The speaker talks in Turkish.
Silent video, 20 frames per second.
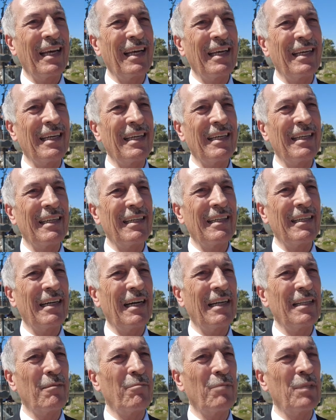E,
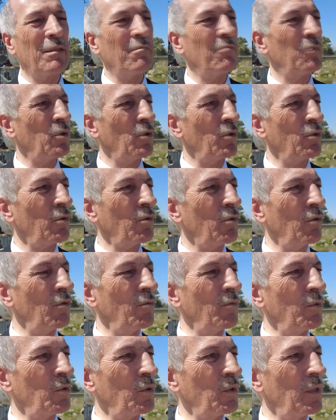hani bizim
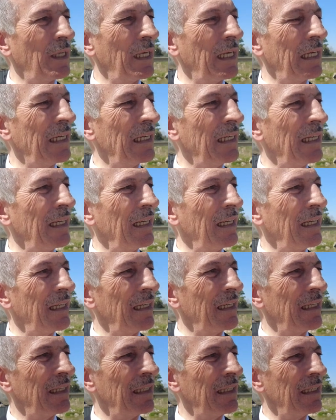çocukluğumuzda
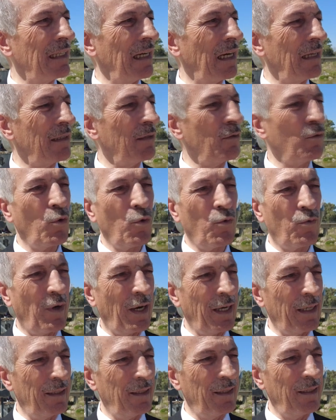e, adı
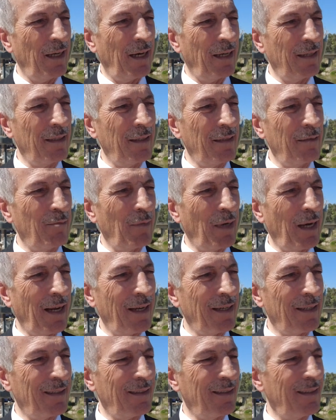Urfa'ydı, adı
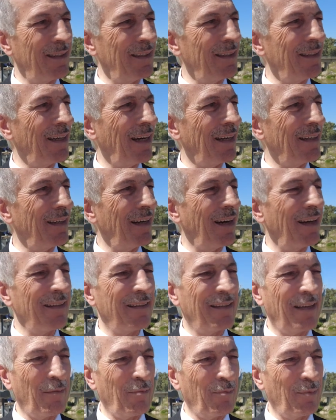Maraş'tı, adı
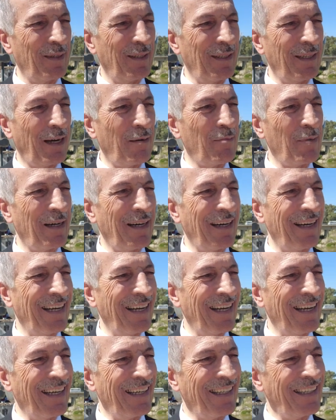Antep'ti ama
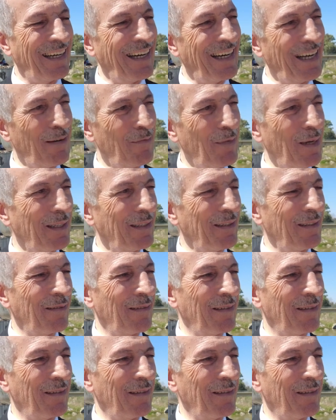kahraman